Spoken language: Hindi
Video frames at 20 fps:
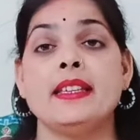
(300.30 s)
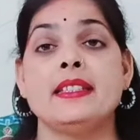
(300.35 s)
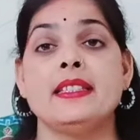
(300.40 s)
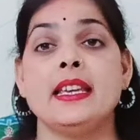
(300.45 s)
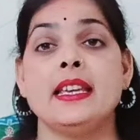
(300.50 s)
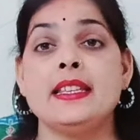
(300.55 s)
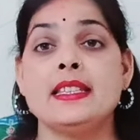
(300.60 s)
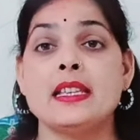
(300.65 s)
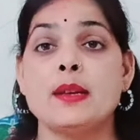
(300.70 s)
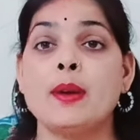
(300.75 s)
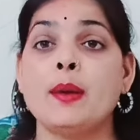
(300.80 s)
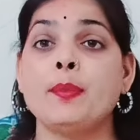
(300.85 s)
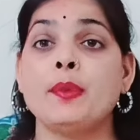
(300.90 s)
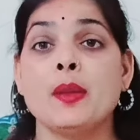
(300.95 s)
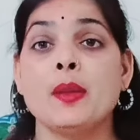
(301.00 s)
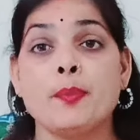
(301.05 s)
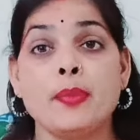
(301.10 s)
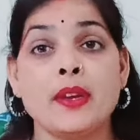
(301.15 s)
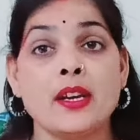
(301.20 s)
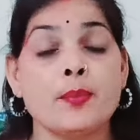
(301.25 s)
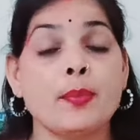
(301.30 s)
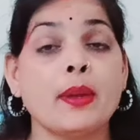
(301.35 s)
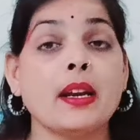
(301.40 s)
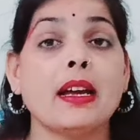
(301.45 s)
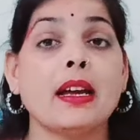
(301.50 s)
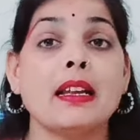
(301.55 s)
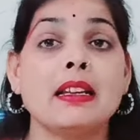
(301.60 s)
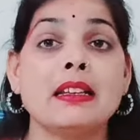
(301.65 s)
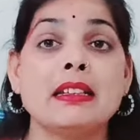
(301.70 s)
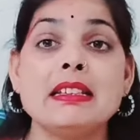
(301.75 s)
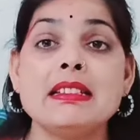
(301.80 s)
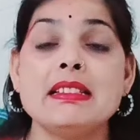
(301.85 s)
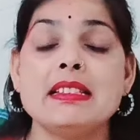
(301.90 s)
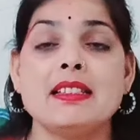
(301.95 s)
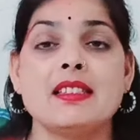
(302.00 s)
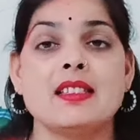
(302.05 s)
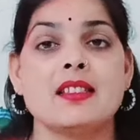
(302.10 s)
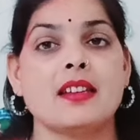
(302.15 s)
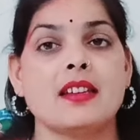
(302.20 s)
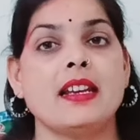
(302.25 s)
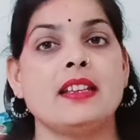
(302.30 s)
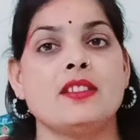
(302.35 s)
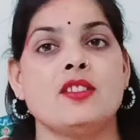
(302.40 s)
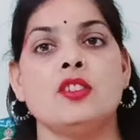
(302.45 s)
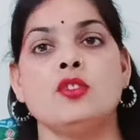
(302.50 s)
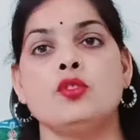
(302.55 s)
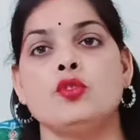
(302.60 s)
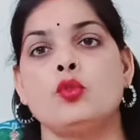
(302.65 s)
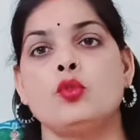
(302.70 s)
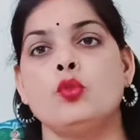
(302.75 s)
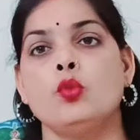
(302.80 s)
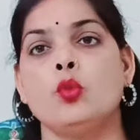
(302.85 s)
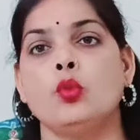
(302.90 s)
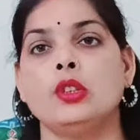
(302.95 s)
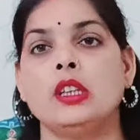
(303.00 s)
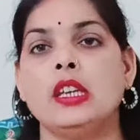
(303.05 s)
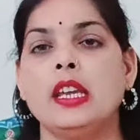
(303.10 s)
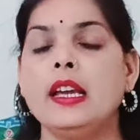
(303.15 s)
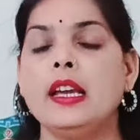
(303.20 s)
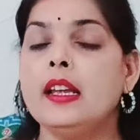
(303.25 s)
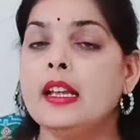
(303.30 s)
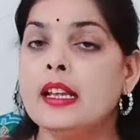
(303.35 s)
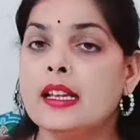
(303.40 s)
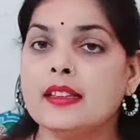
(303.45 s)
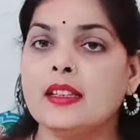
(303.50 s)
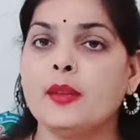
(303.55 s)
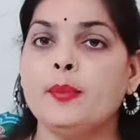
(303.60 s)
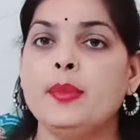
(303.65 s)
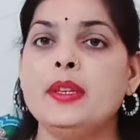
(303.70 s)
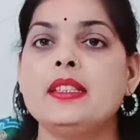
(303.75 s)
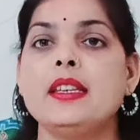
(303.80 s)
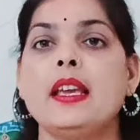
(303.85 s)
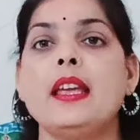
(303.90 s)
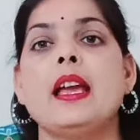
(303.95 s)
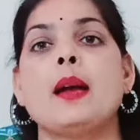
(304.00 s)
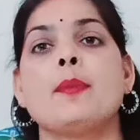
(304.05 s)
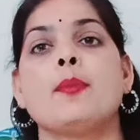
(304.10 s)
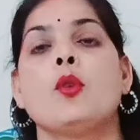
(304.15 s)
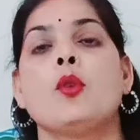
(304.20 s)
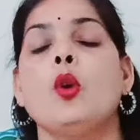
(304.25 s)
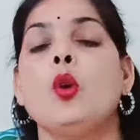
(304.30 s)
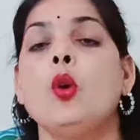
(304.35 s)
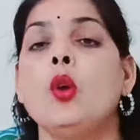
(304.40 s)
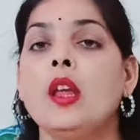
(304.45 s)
से ही जब आपके पेट पर हल्की सी स्ट्रेचिंग शुरू होती है तभी से ही आपको